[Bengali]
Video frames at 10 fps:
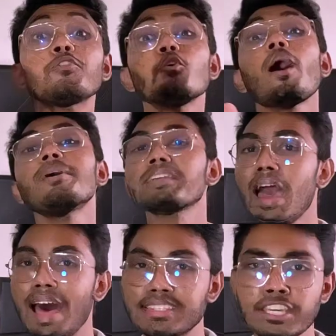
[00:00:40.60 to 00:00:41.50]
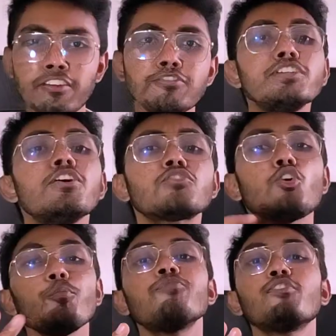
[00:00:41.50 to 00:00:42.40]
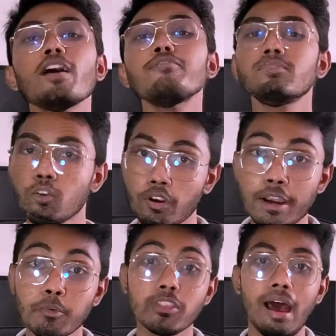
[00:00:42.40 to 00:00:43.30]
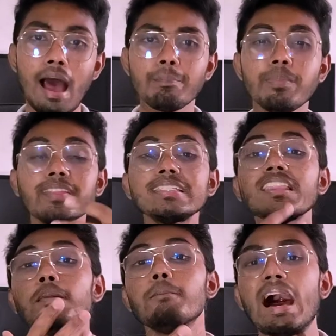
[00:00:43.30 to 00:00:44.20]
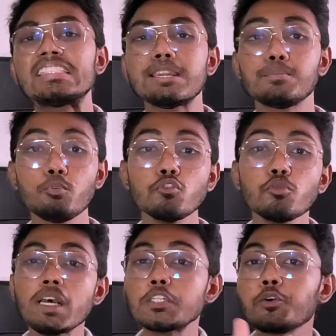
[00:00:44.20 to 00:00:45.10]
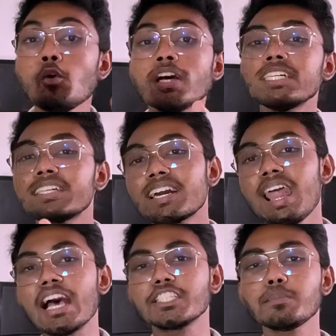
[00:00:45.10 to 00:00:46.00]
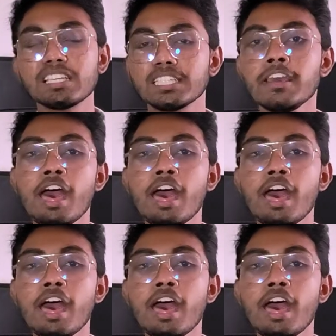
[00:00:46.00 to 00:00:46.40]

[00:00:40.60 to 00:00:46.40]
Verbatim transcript: তো আমাদের আজকের ভিডিও টপ ফাইভ ফোনের মধ্যে আপনাদের যাদের বাজেট পনেরো বা ষোলো হাজার টাকার আশেপাশে